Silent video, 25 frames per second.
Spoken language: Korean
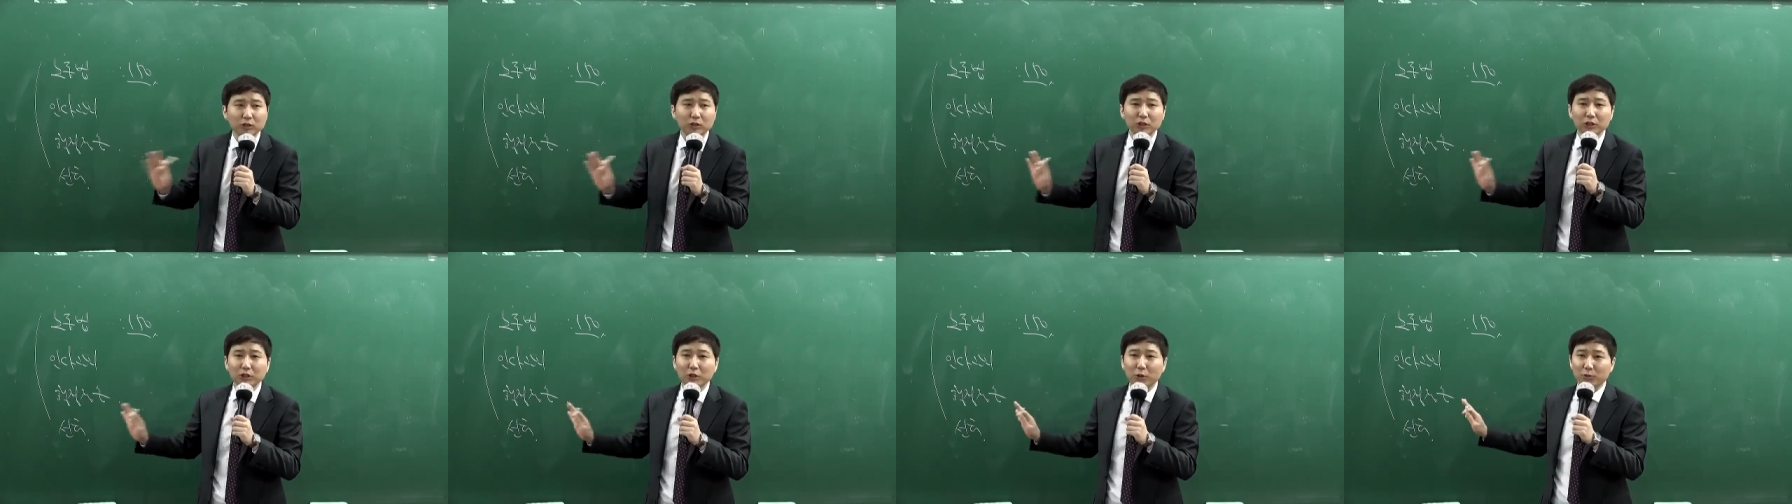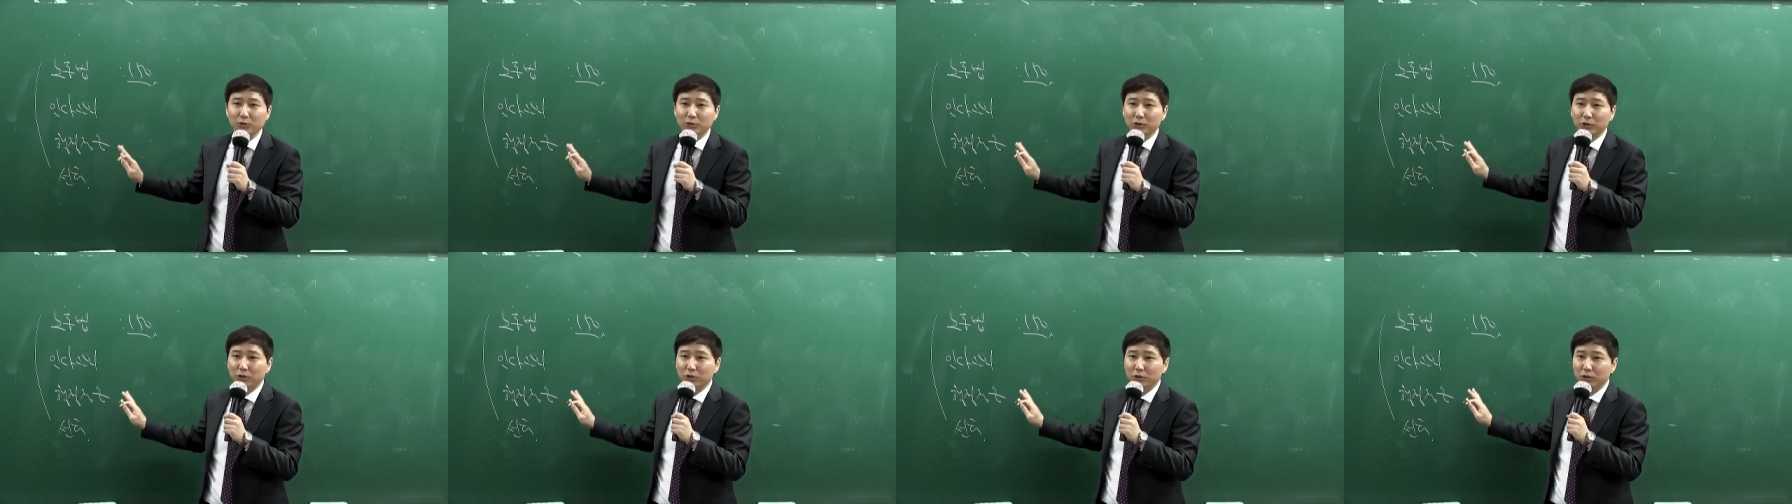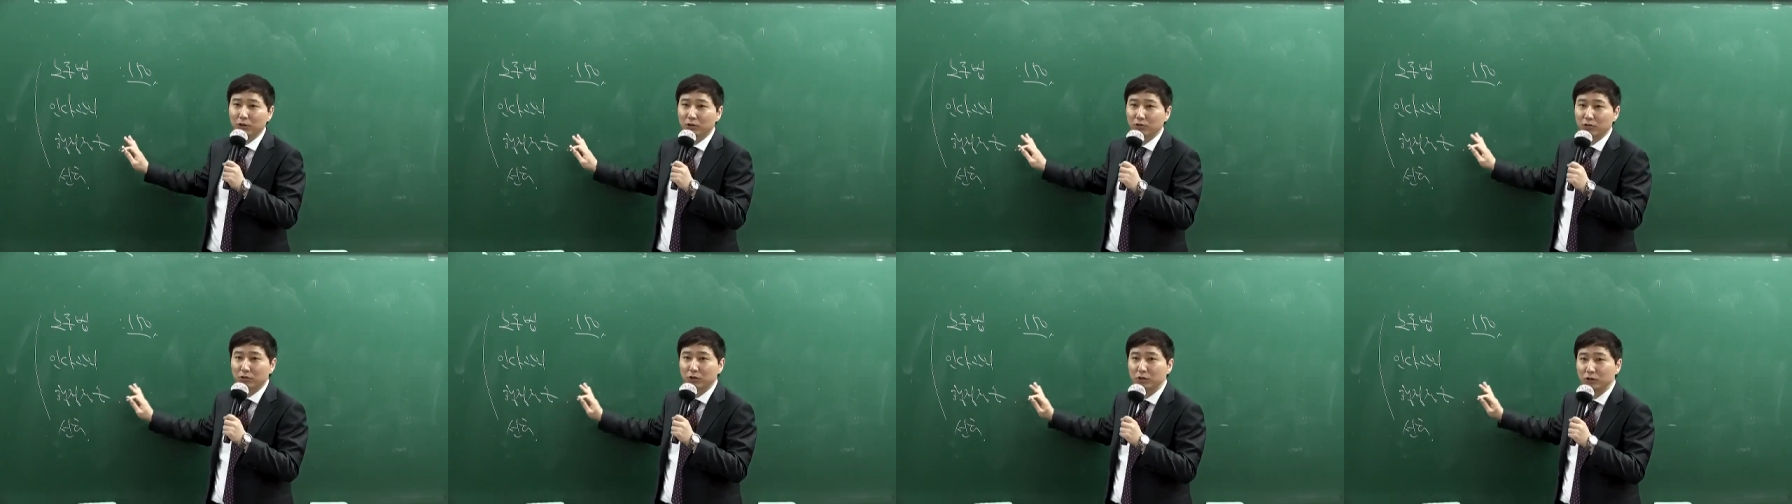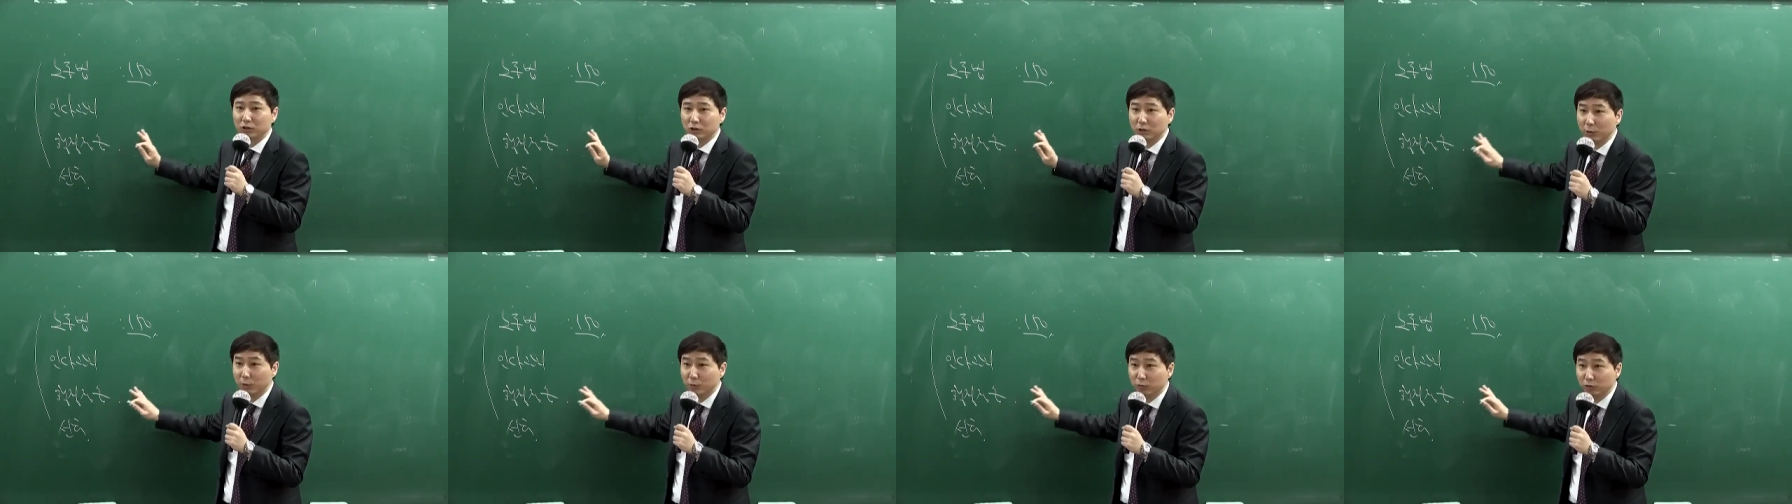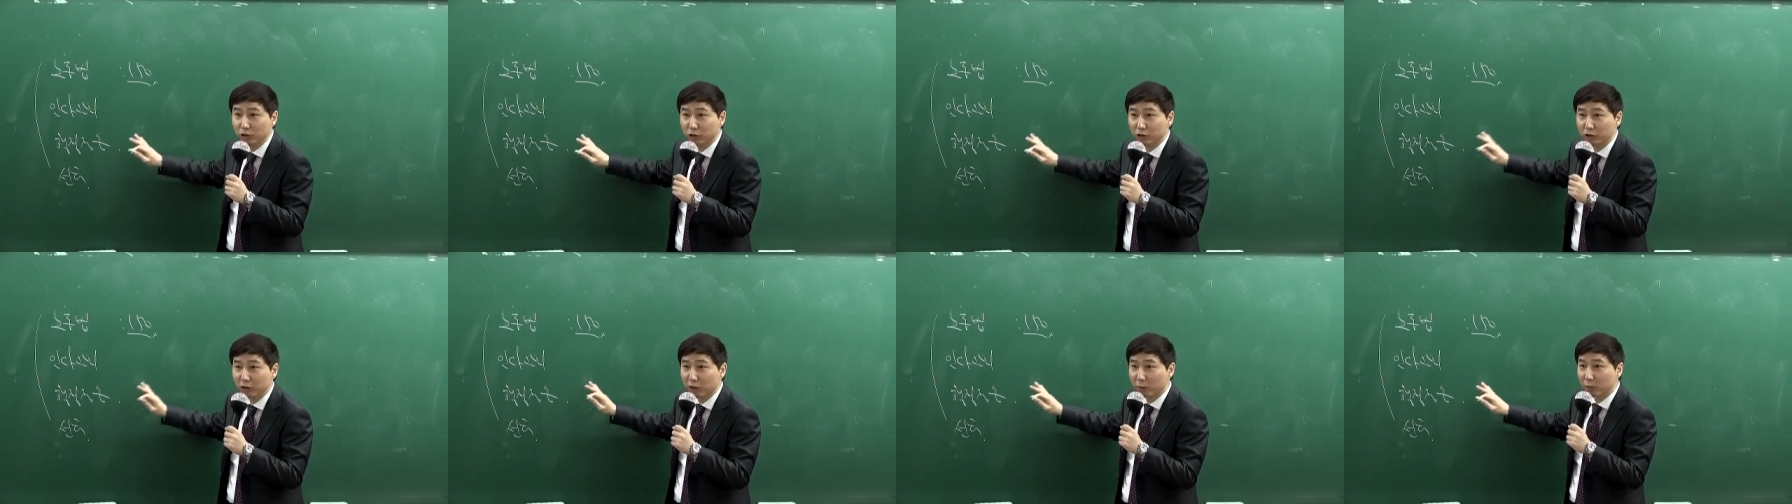쓸 일이 없어. 우리는 시험을
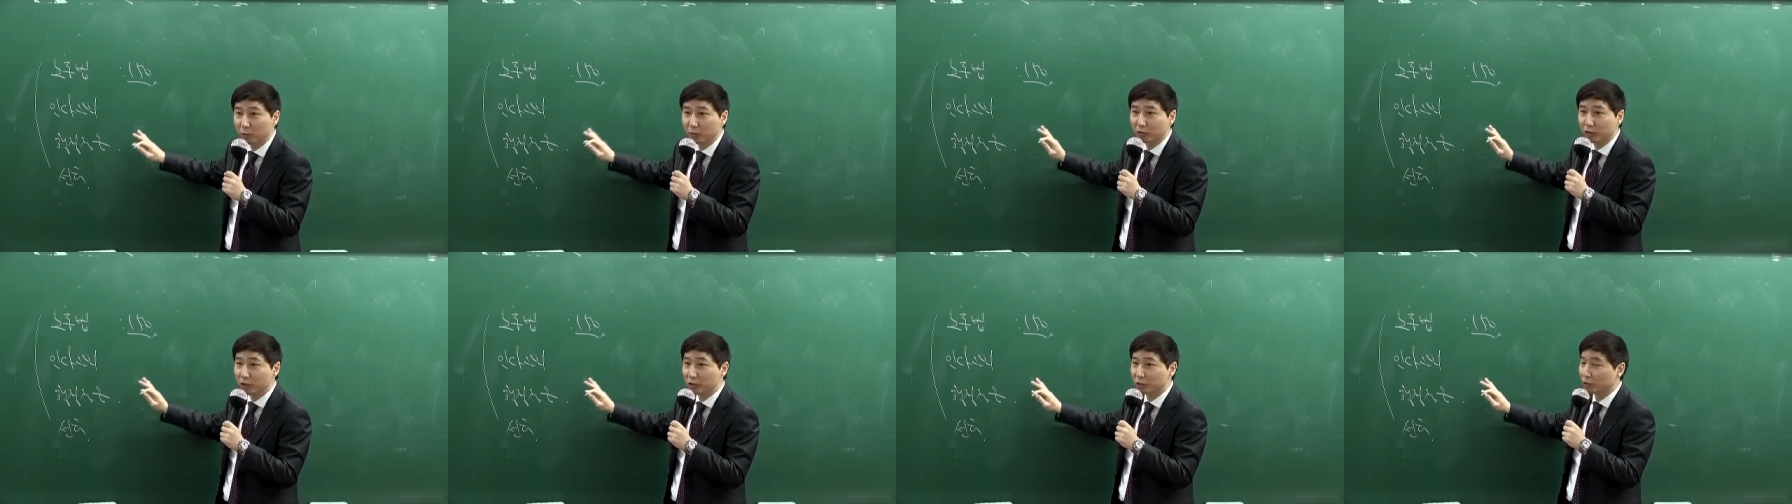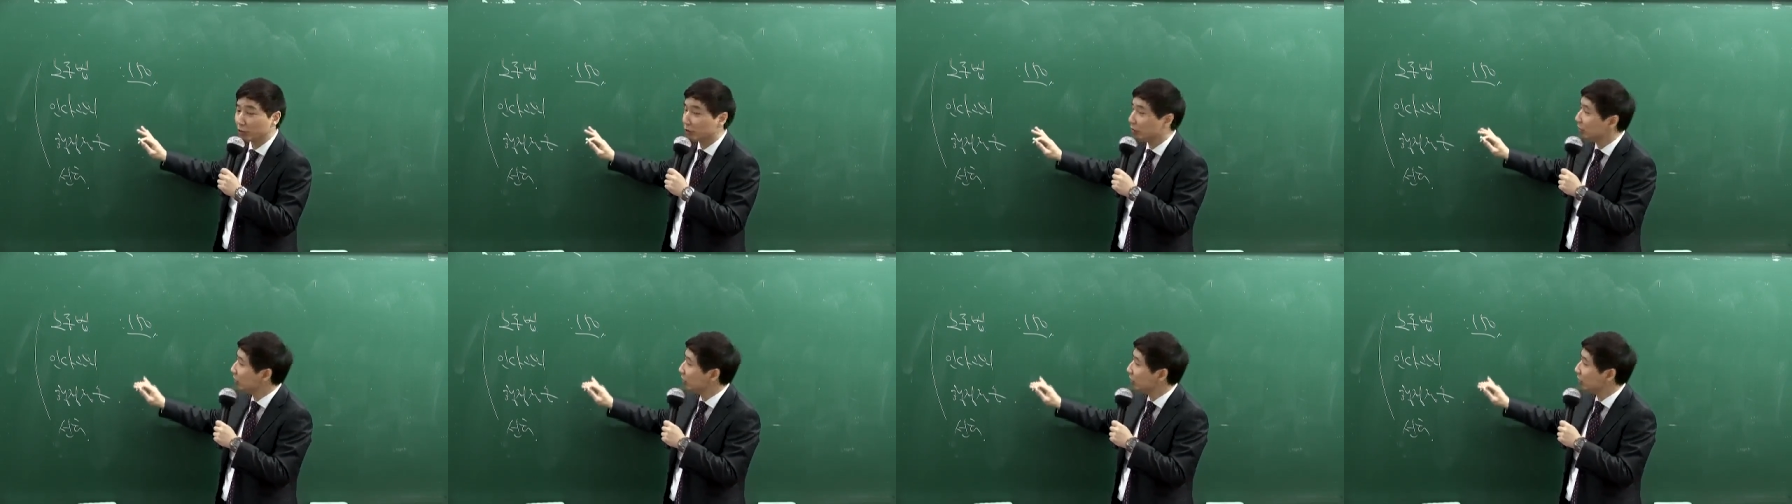붙기 위한 과목들이죠.